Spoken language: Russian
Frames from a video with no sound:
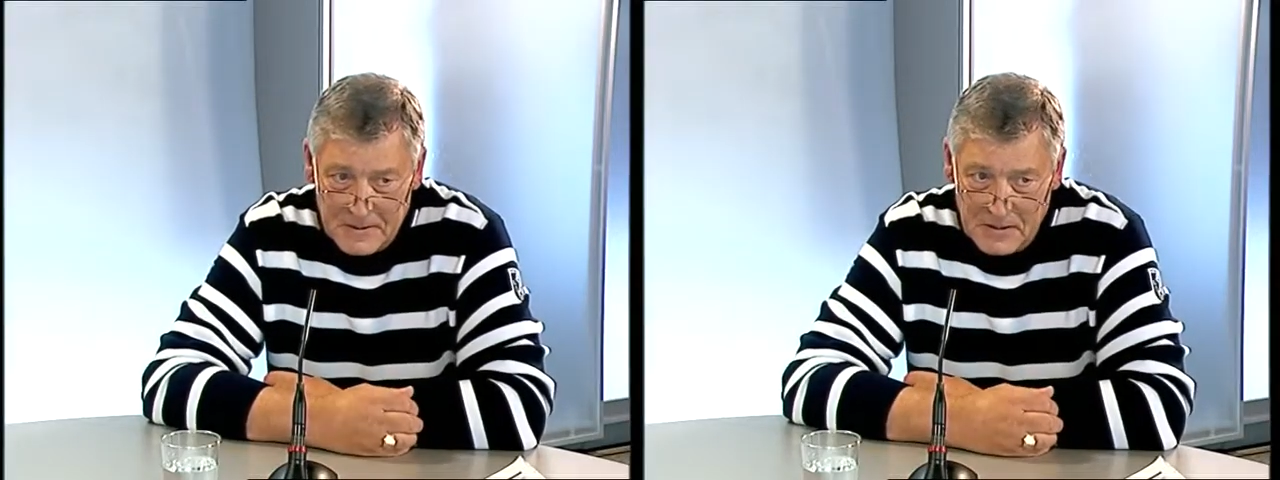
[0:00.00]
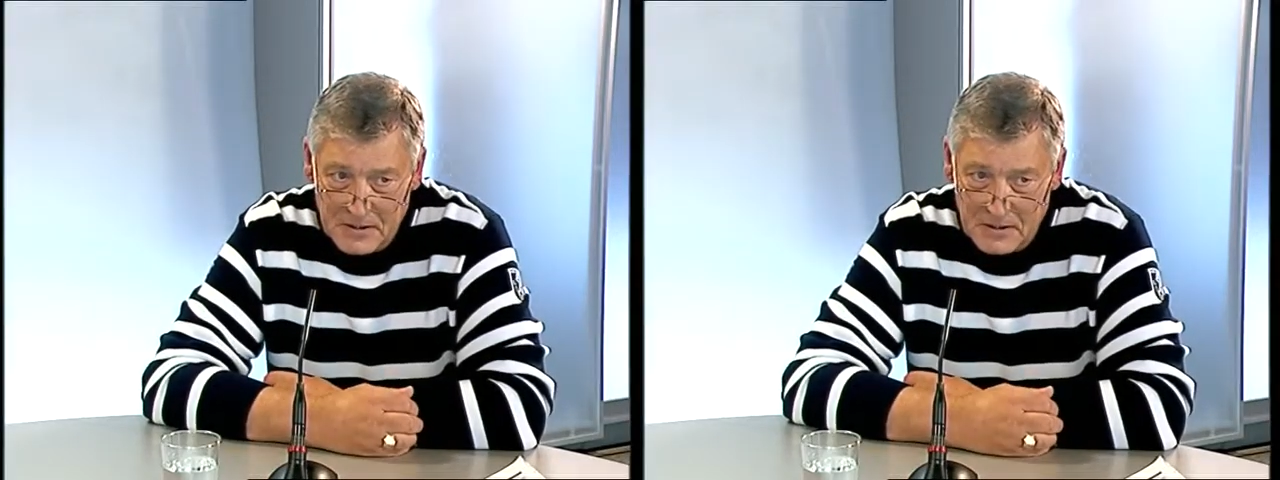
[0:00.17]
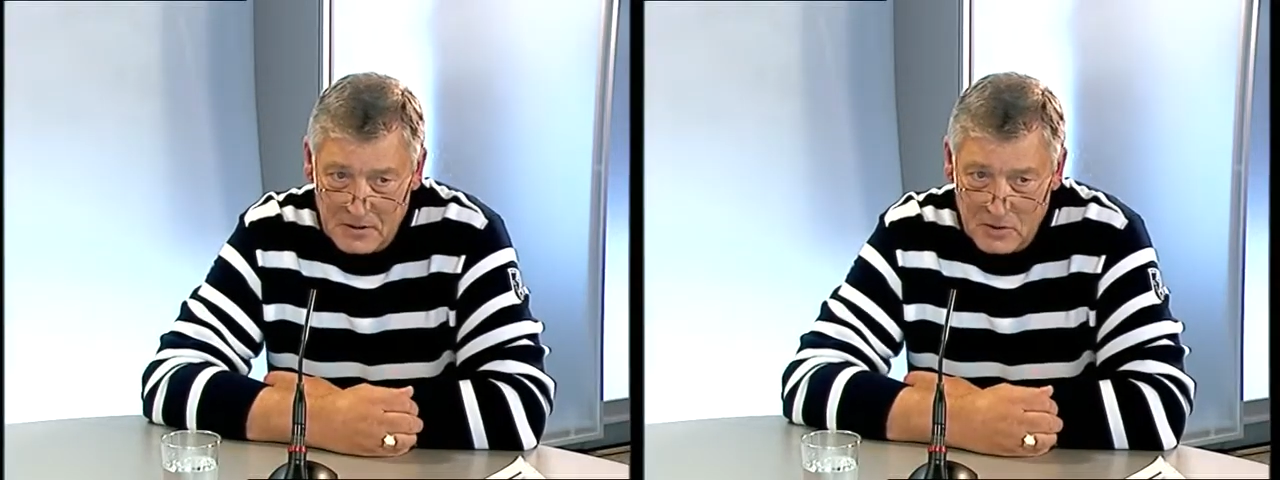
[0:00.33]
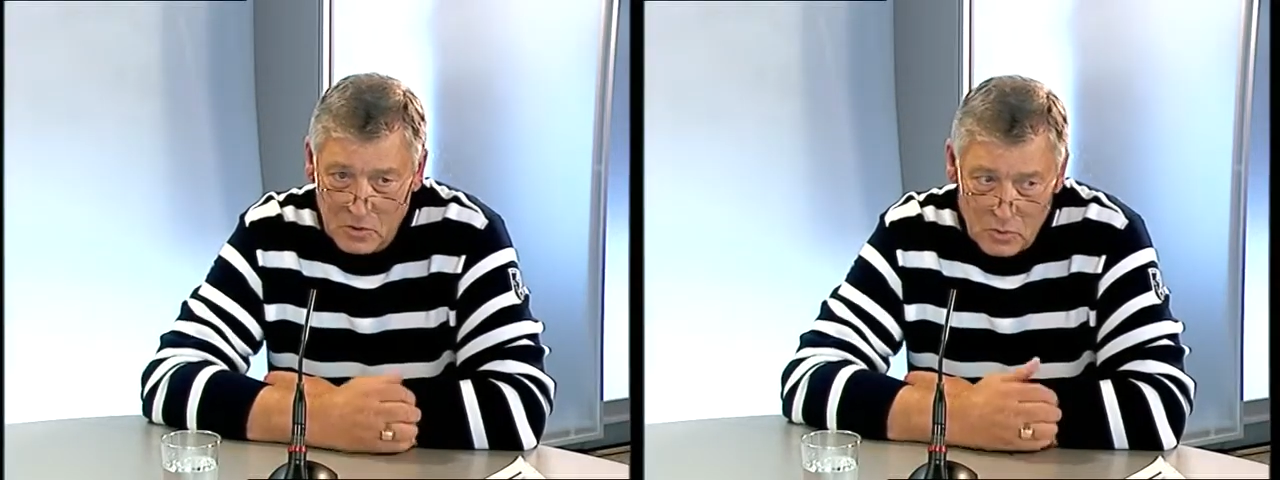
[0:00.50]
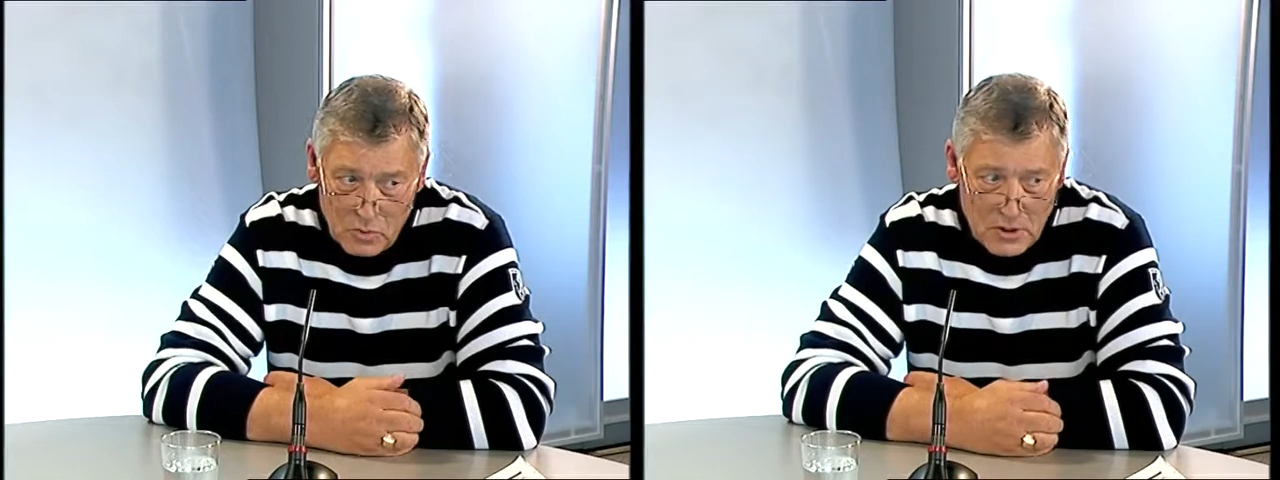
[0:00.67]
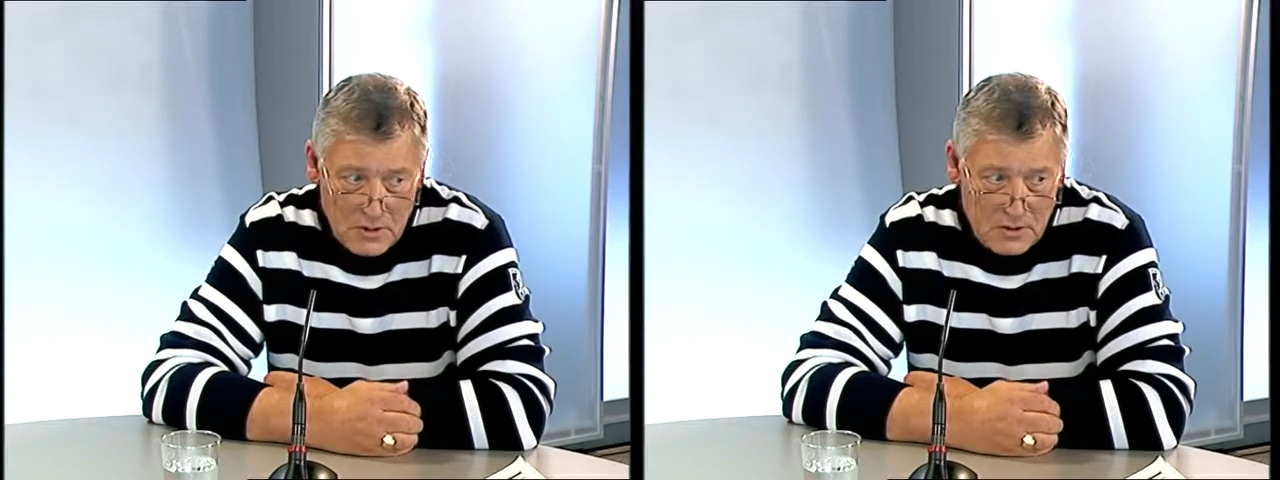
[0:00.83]
И не
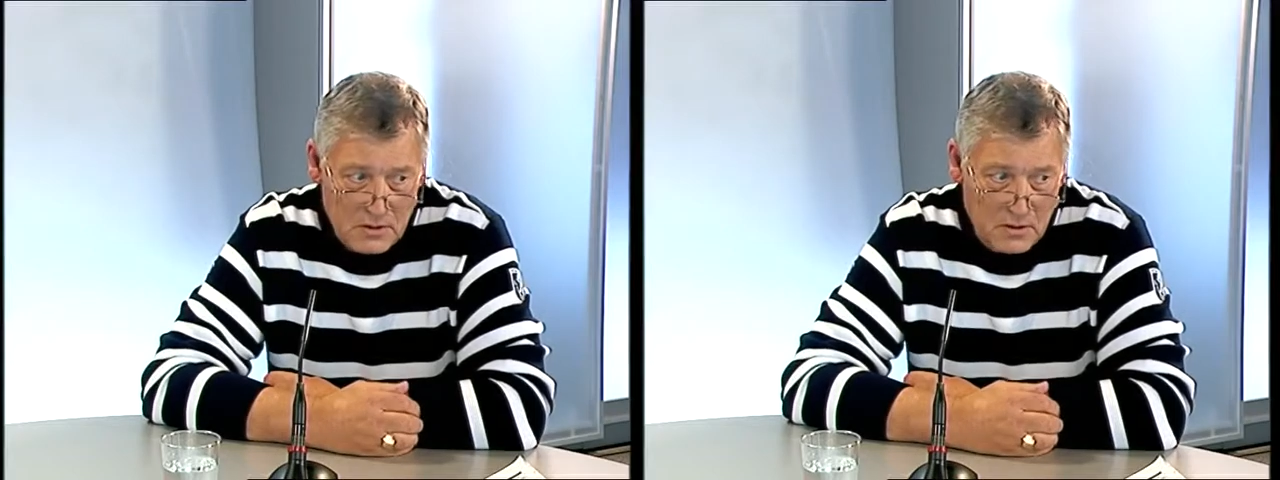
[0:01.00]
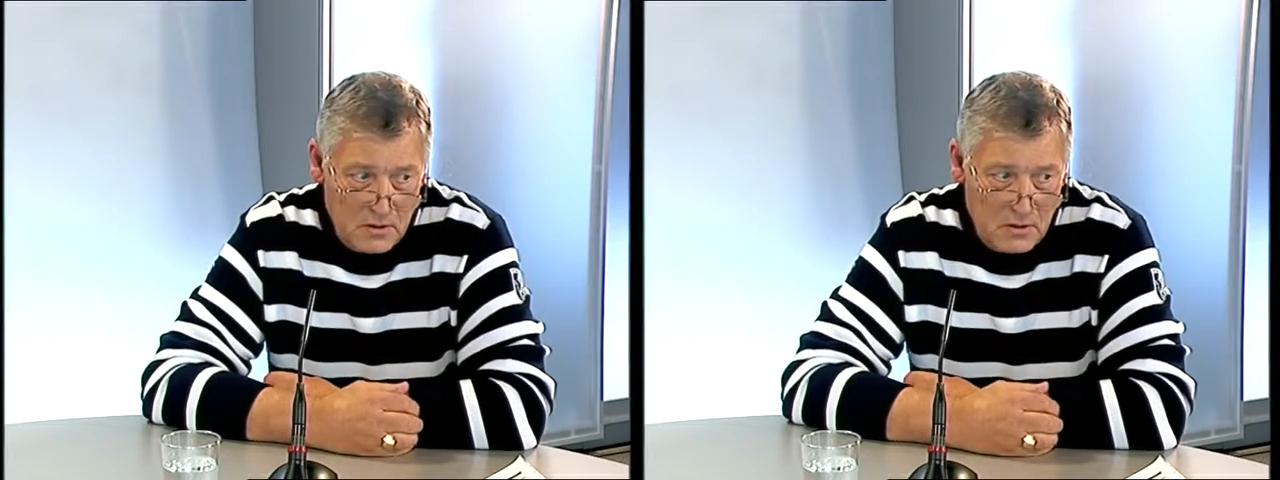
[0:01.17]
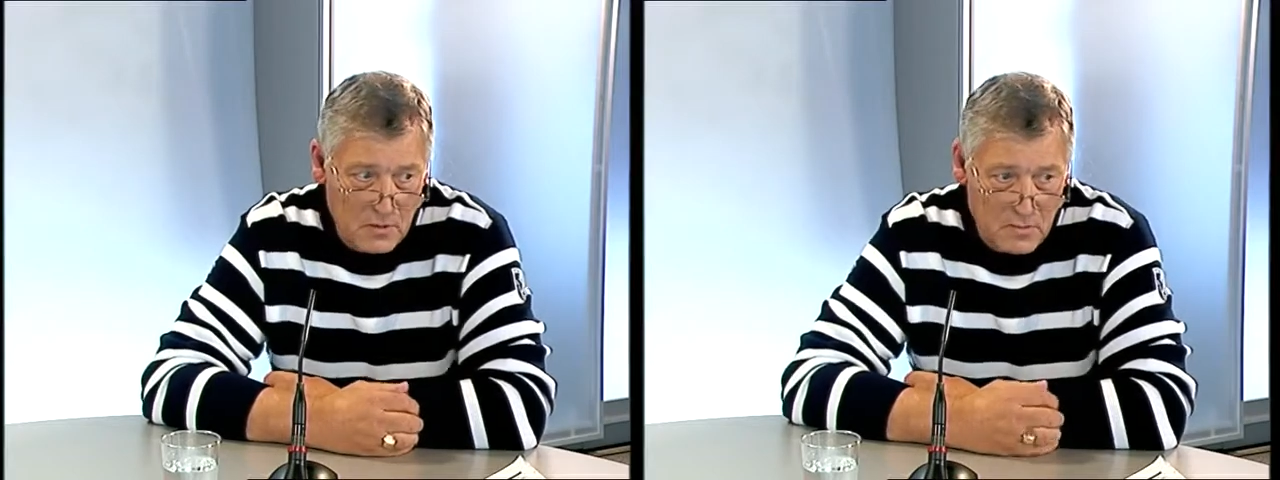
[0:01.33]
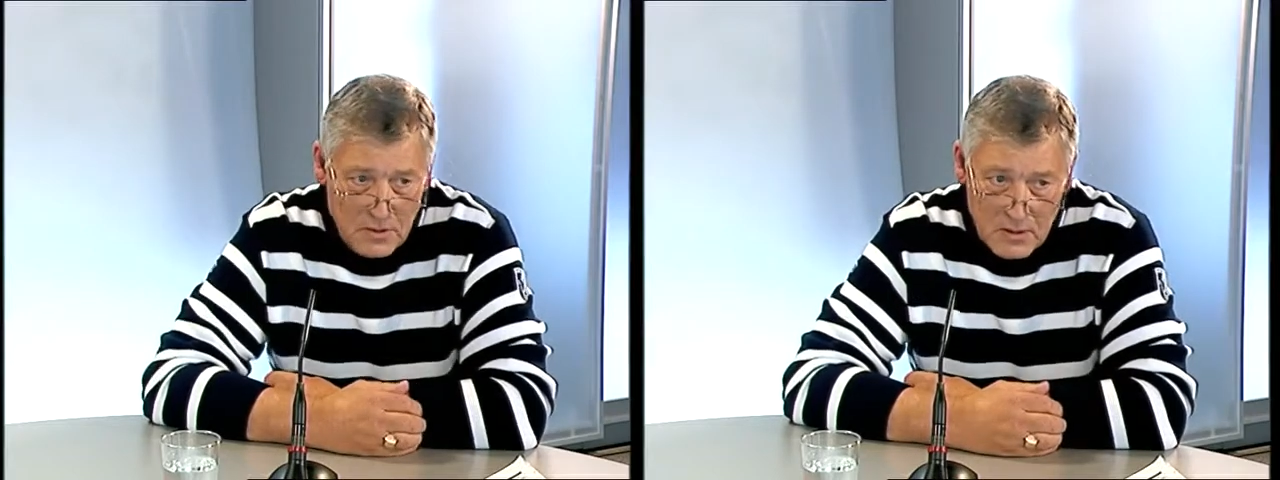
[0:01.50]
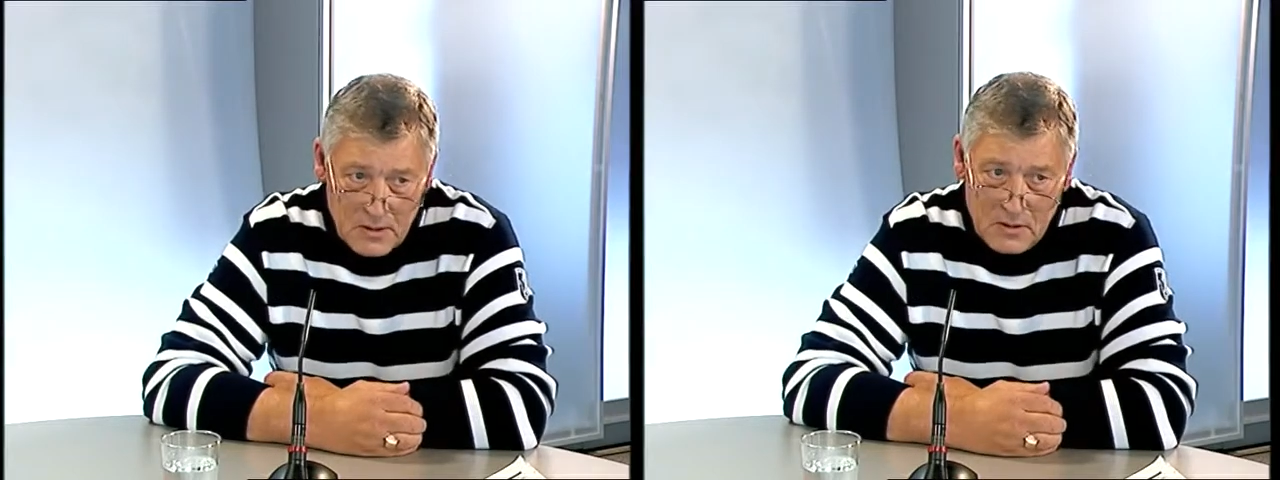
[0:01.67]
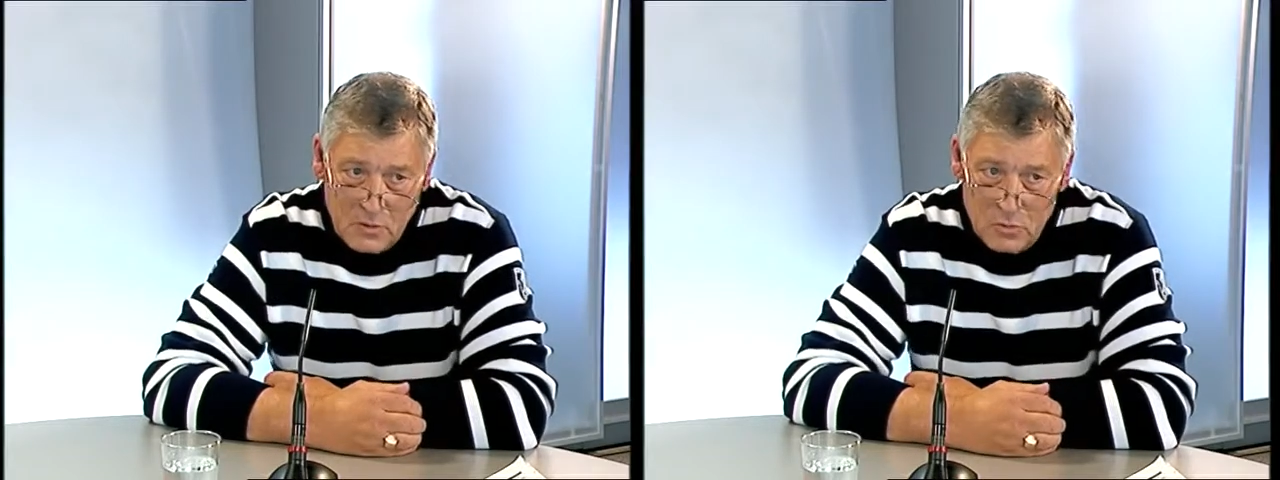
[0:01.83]
гнушаться, и не бояться